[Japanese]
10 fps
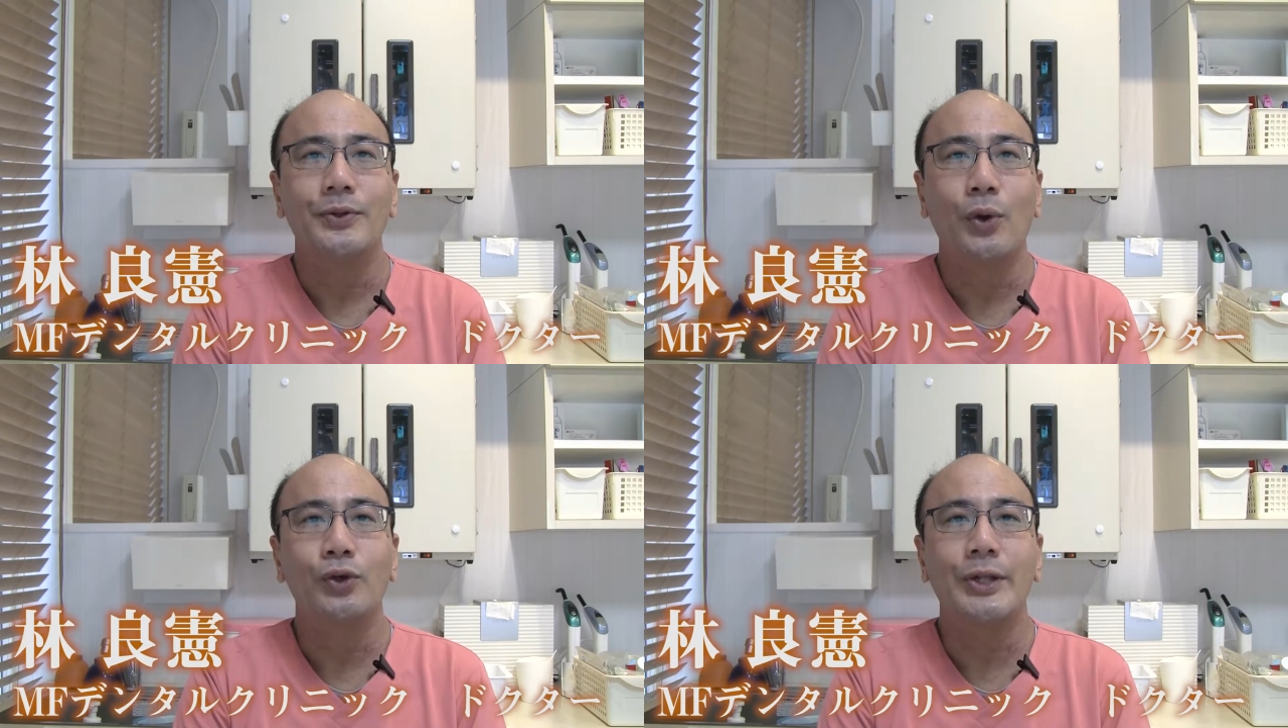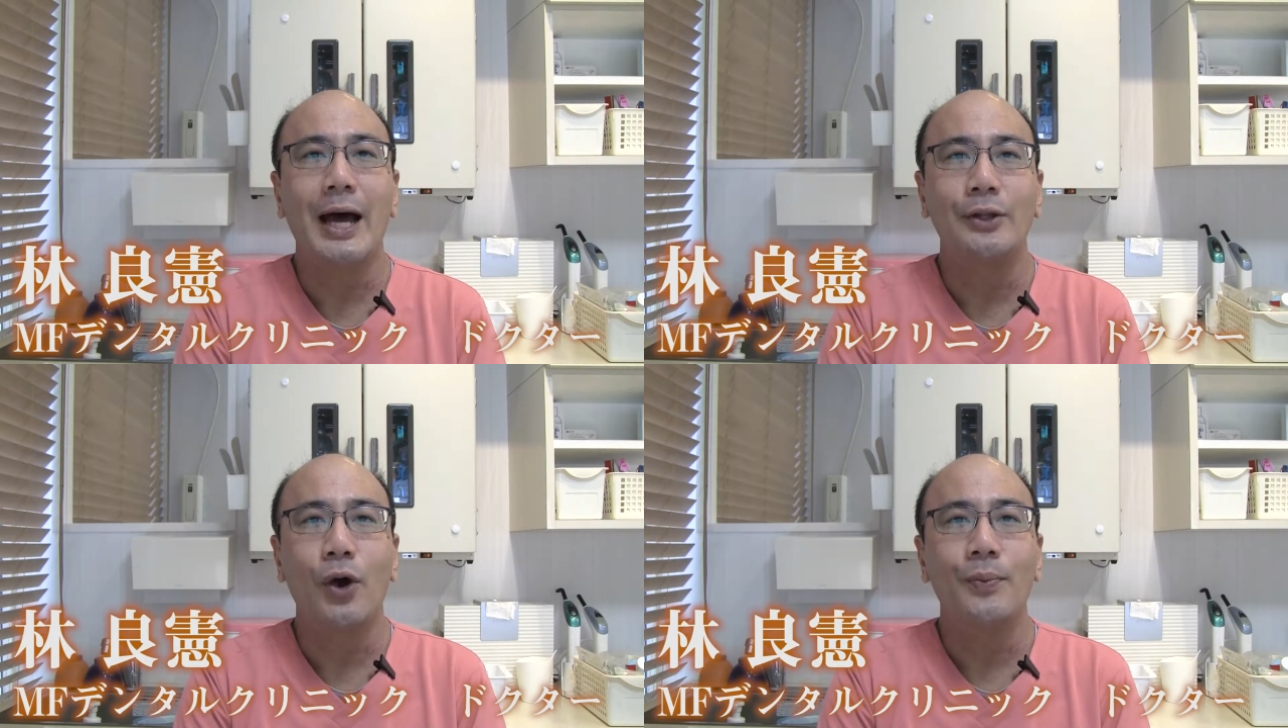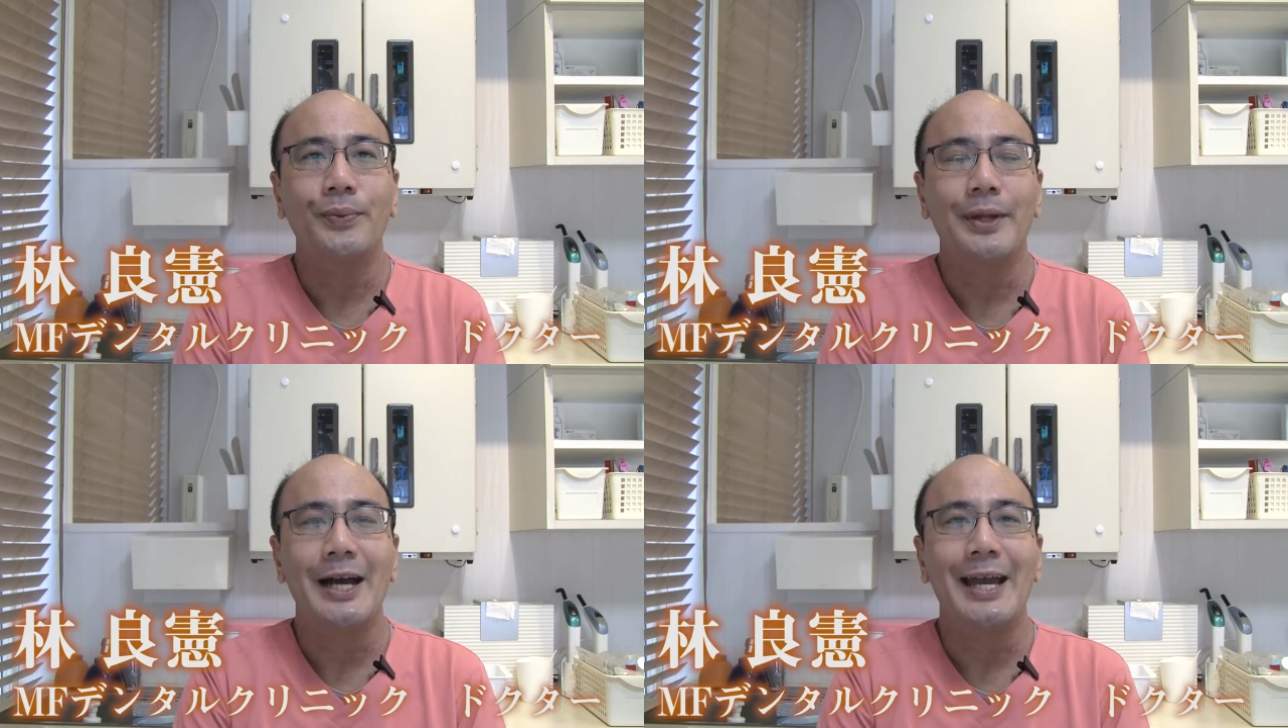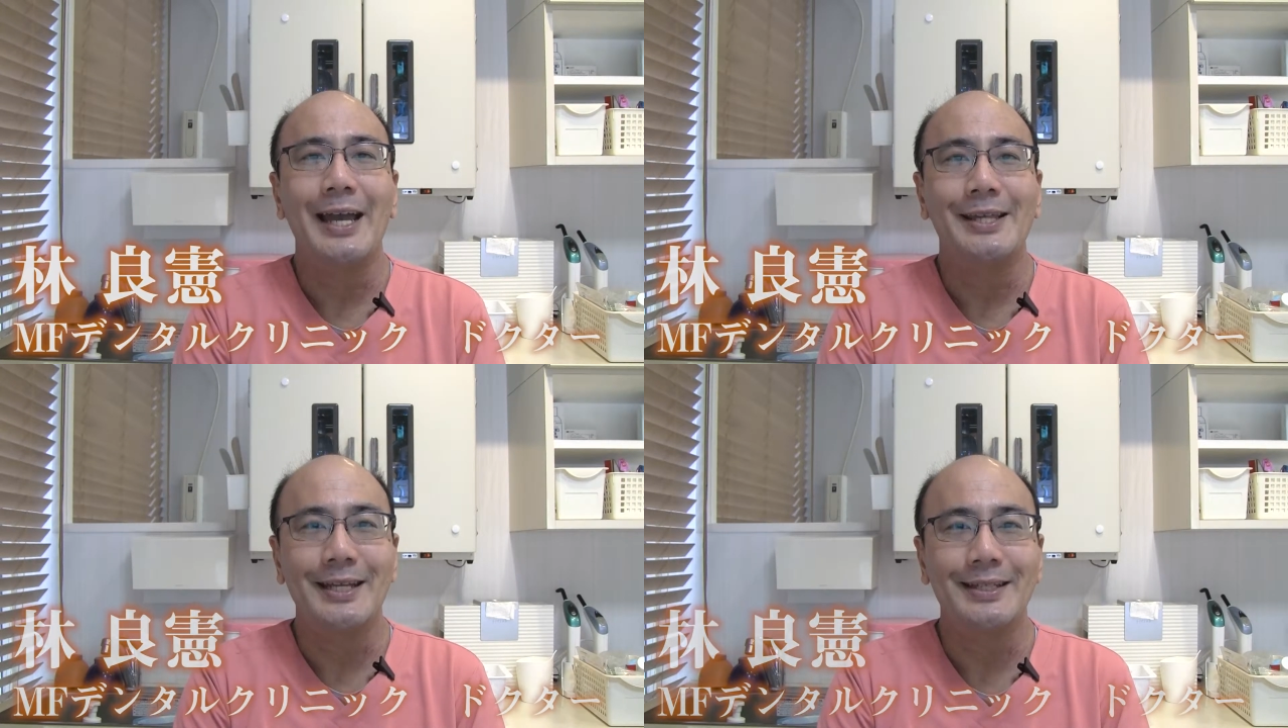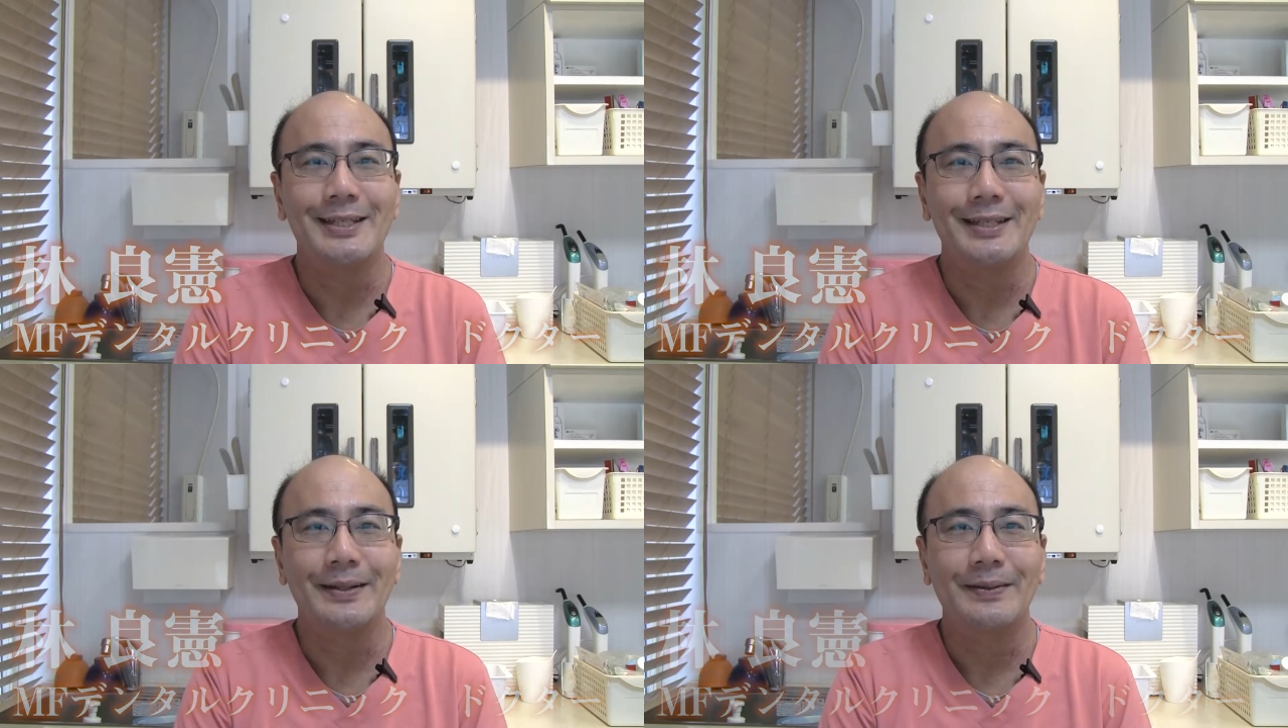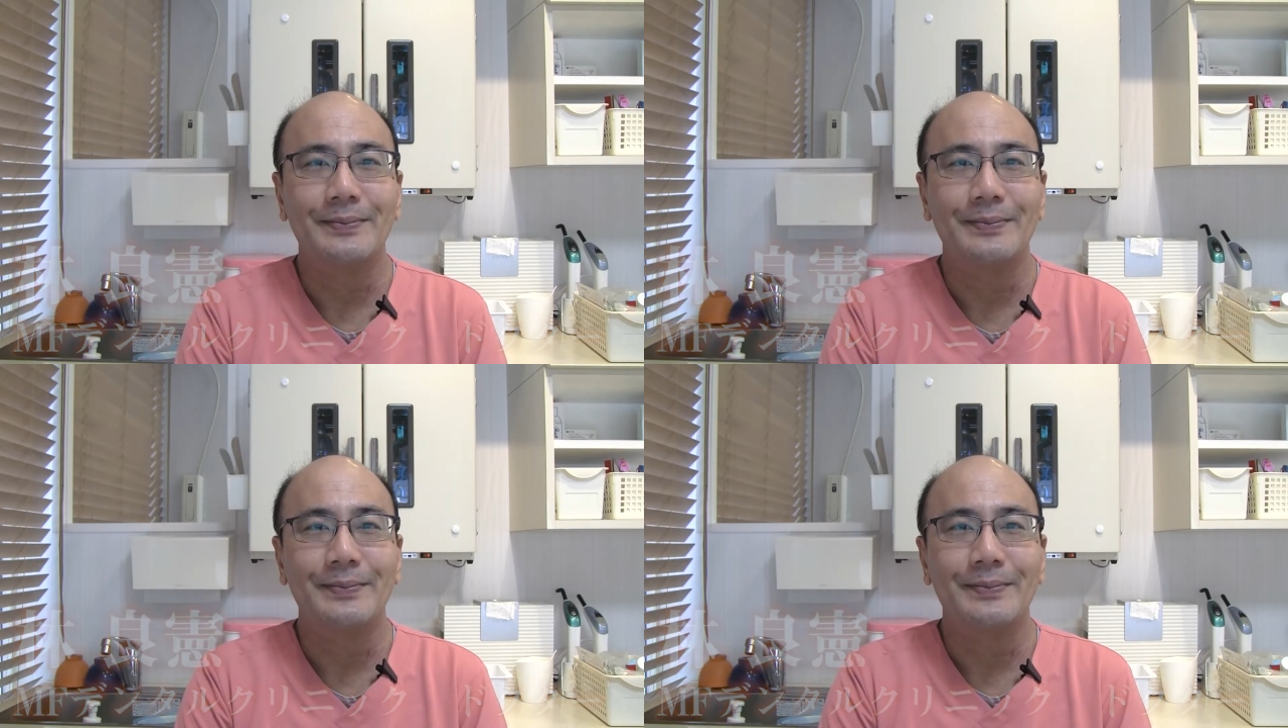ドクターの林です